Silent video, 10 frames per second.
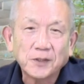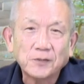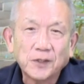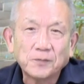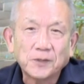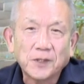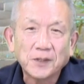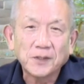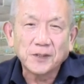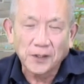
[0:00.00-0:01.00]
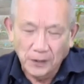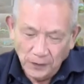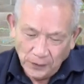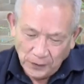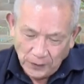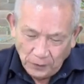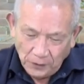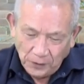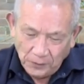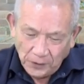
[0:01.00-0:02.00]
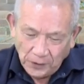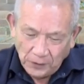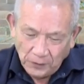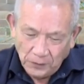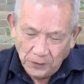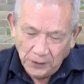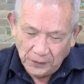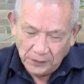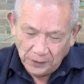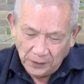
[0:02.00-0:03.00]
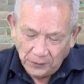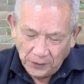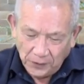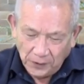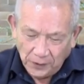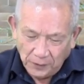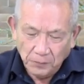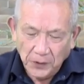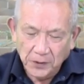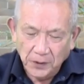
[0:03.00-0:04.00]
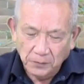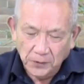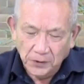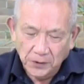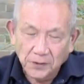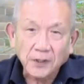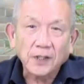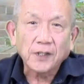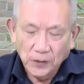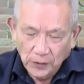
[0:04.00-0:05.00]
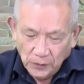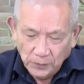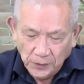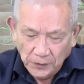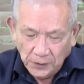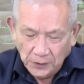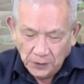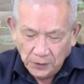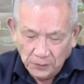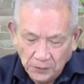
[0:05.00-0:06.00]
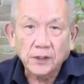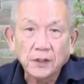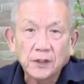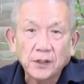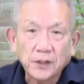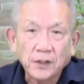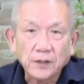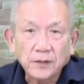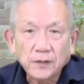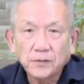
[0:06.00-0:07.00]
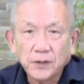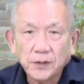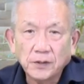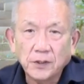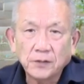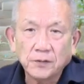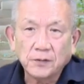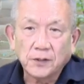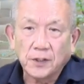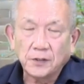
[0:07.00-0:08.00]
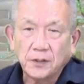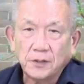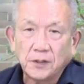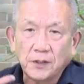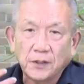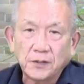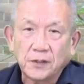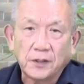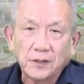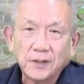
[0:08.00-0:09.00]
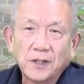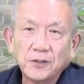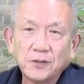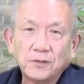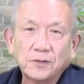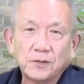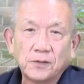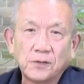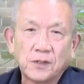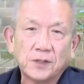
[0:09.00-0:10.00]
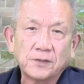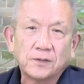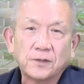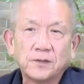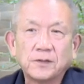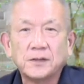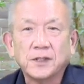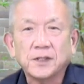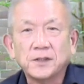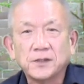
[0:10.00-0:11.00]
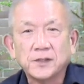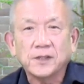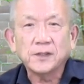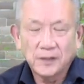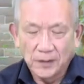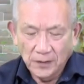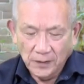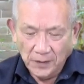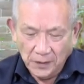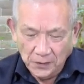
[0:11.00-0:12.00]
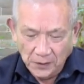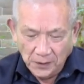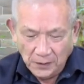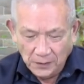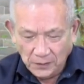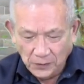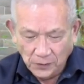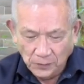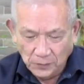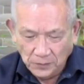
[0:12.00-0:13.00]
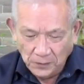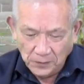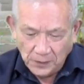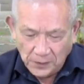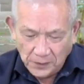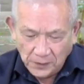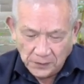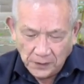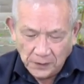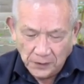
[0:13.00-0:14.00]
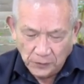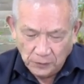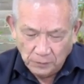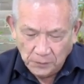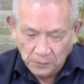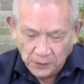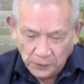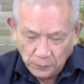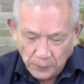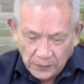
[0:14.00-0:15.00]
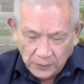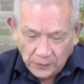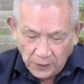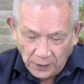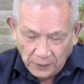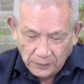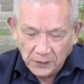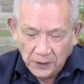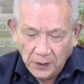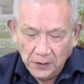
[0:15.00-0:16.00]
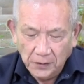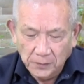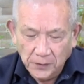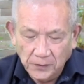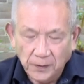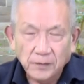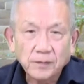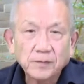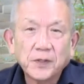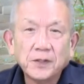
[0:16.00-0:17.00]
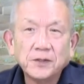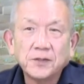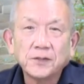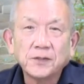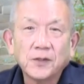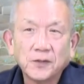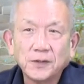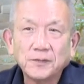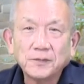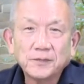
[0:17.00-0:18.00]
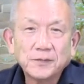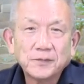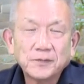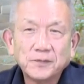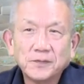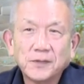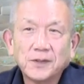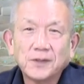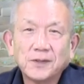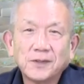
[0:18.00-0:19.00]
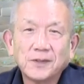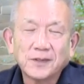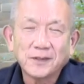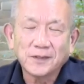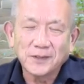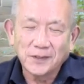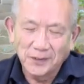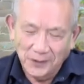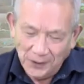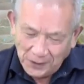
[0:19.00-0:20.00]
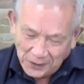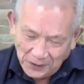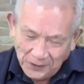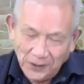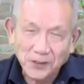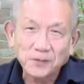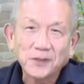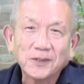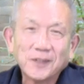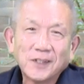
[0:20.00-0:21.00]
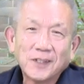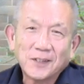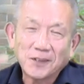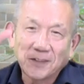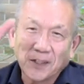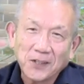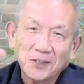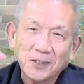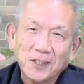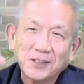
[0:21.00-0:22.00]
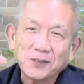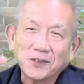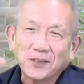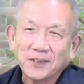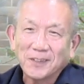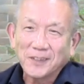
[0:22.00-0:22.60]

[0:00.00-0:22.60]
ワープロ貼り付けこういったものが多いですね私はめっちゃ無機質なプレゼンテーションの典型でプレゼンテーションっていうのは相手に提案して相手の心を動かすことじゃないですかあれじゃ人の心には刺さらないと思います次嫌われるプレゼンページ数が多いもういらないやつも大事なやつも